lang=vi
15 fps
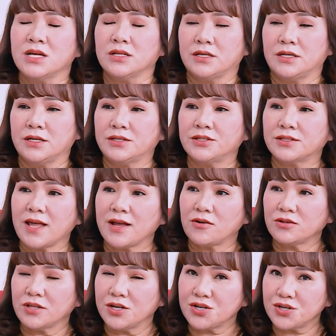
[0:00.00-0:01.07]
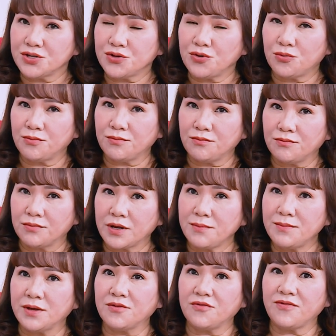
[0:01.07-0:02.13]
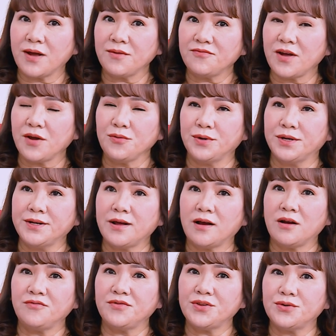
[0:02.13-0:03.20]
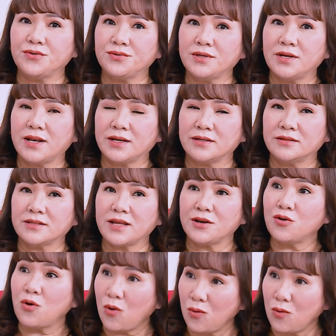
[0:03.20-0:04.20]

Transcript: Thì người ta có thể sử dụng cái biện pháp phá hủy nó, ví dụ như là người ta